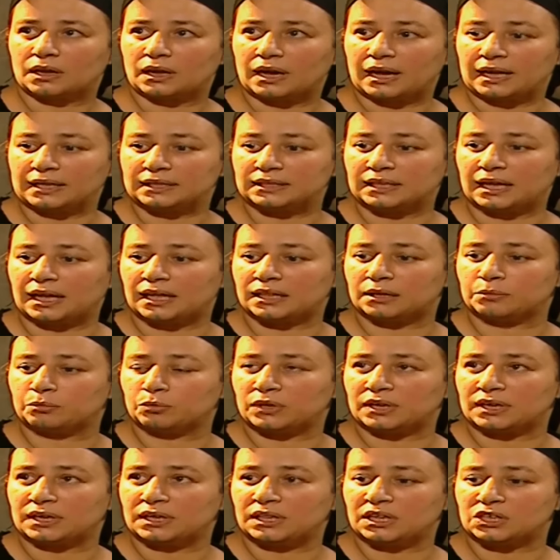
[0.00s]
عدى على ابو
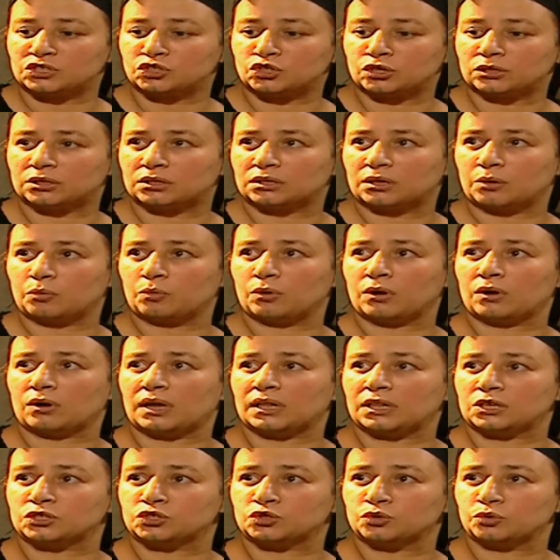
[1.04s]
العيل عشان يدوروا
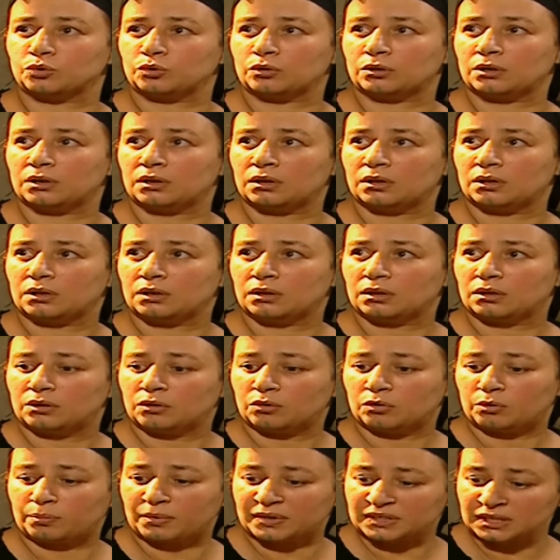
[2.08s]
على شغل
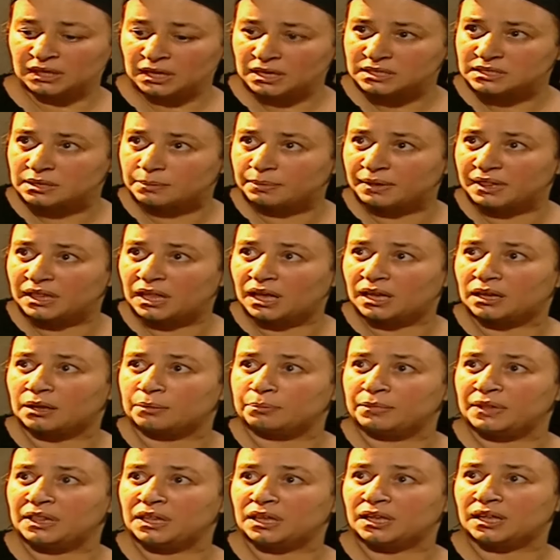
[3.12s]
وبعدين حسب الله
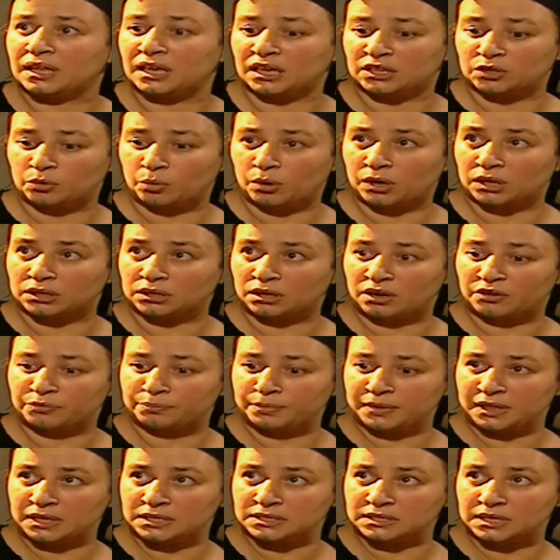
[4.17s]
هيعمل لك إيه. يعني هو كان يعرف
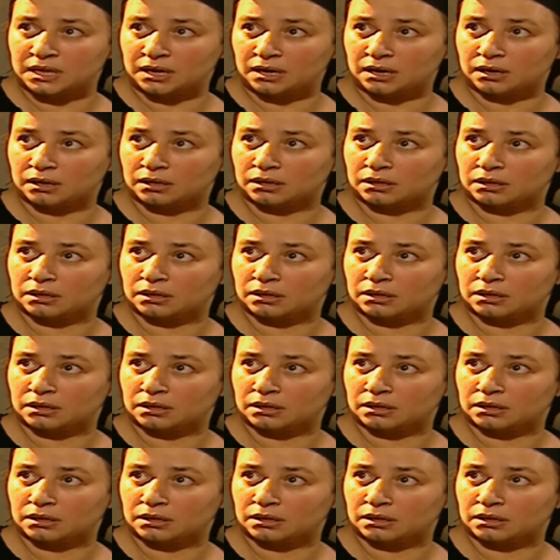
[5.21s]
مين اللي سرق